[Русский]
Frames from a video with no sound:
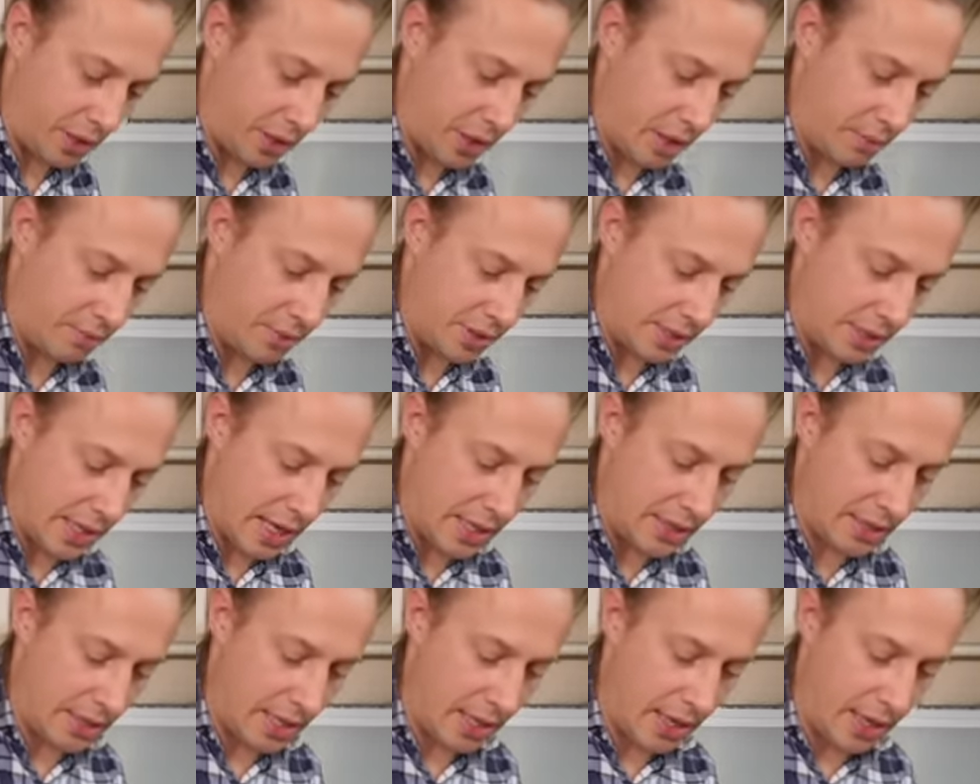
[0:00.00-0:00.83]
– это
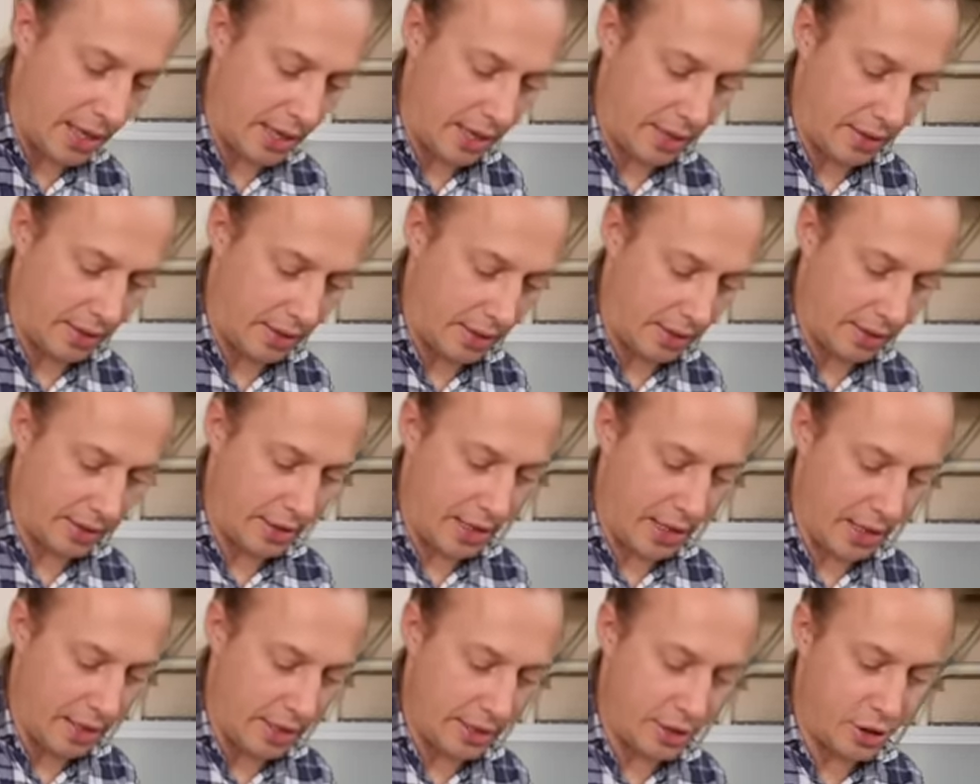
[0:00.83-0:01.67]
обязательное
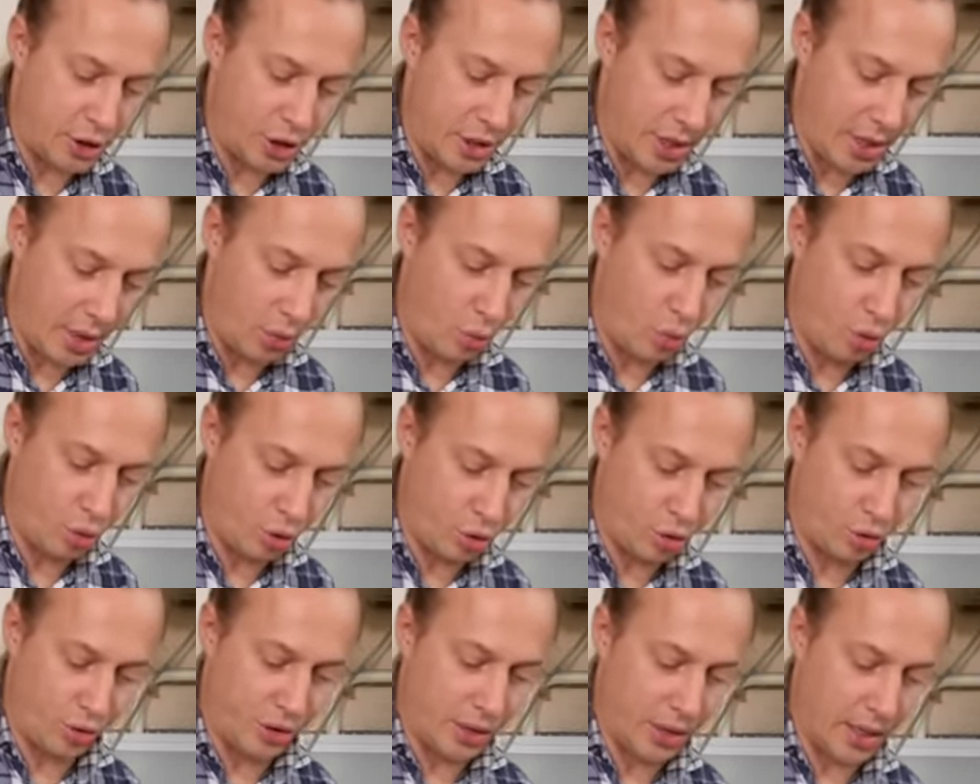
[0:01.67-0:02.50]
наличие
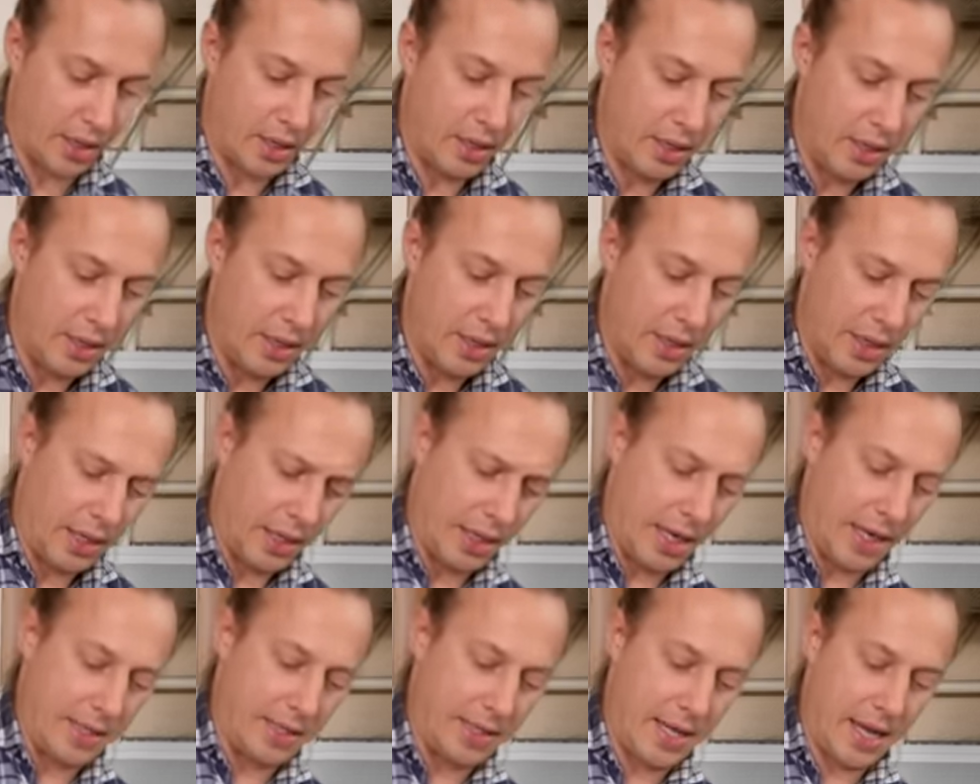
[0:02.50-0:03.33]
уксуса.
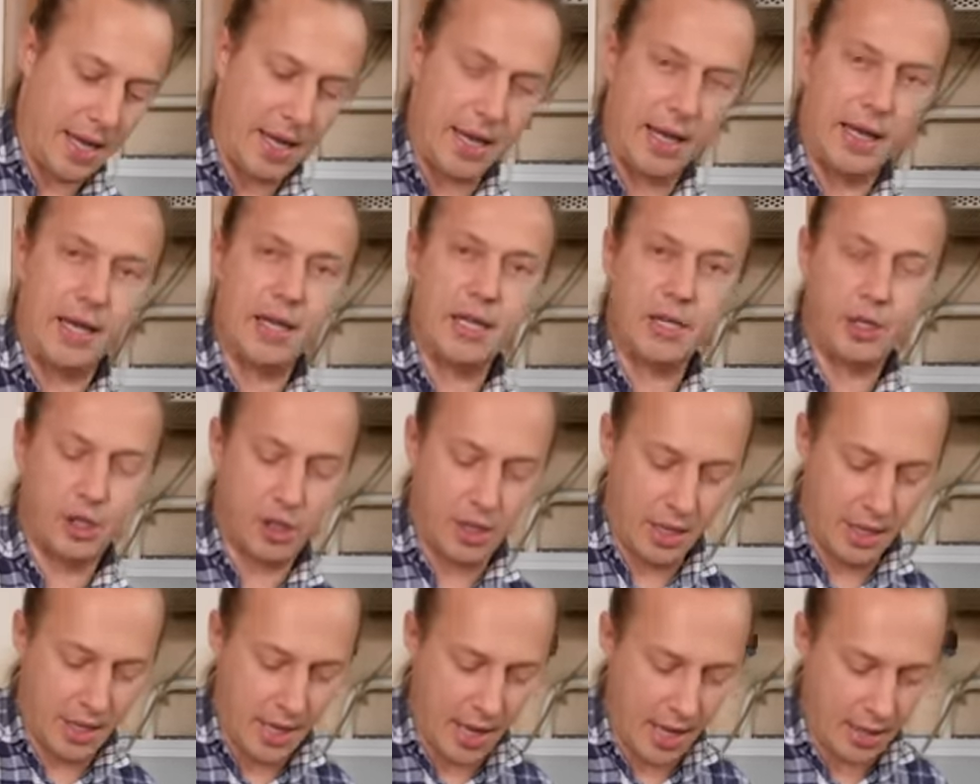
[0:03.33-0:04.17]
Хотя
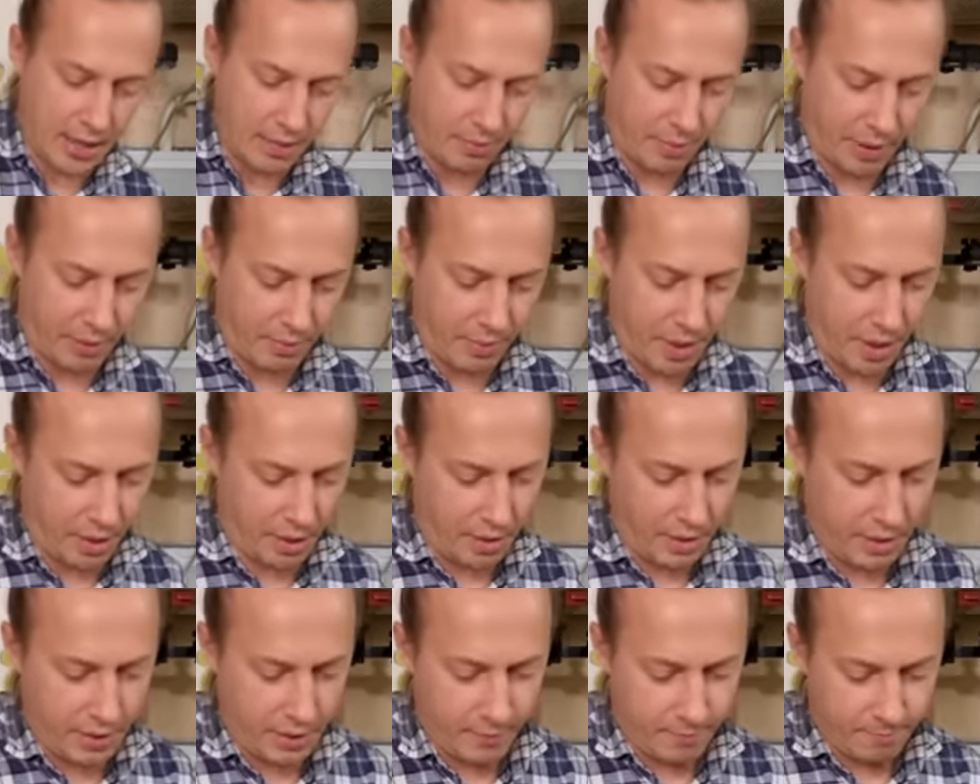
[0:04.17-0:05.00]
лично я, например,
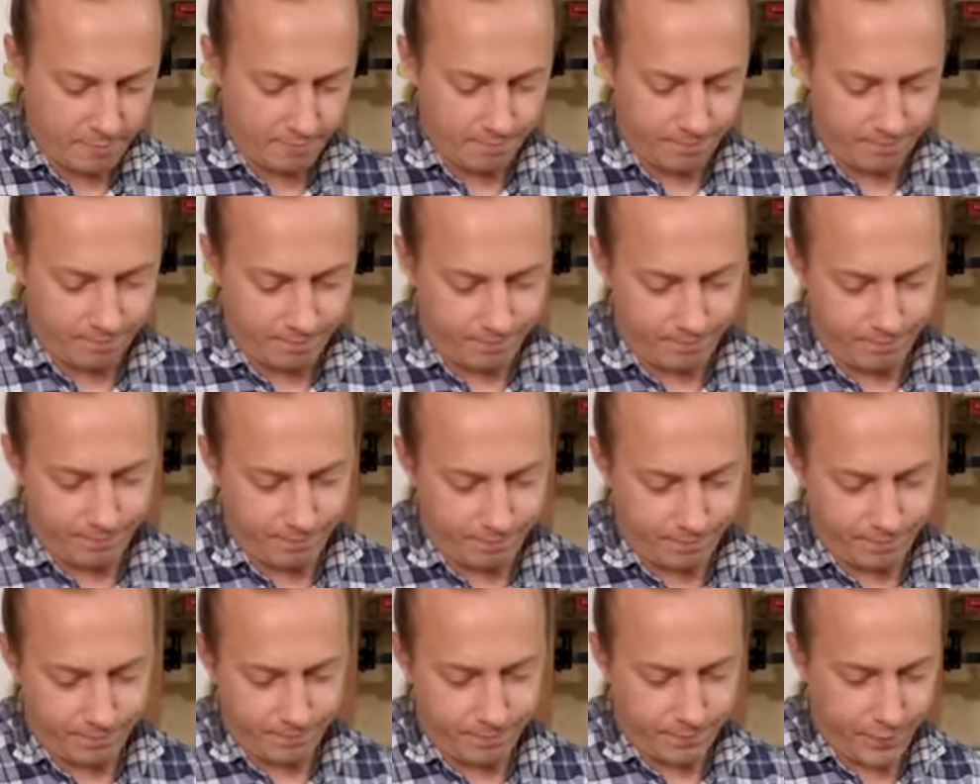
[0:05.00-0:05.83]

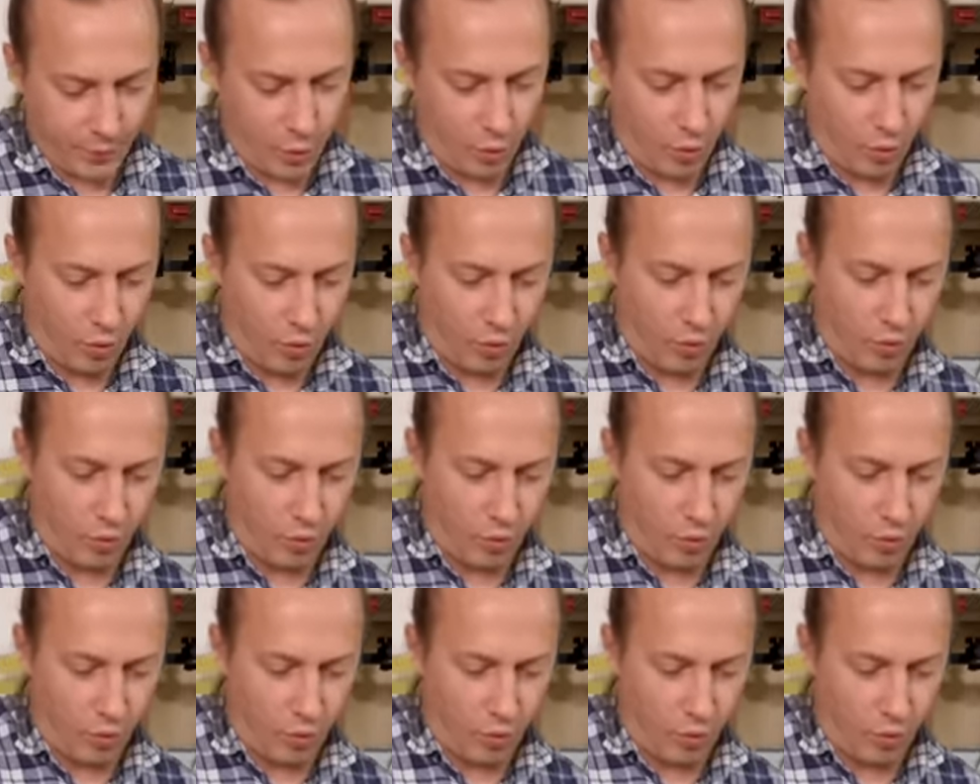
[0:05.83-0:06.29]
ну,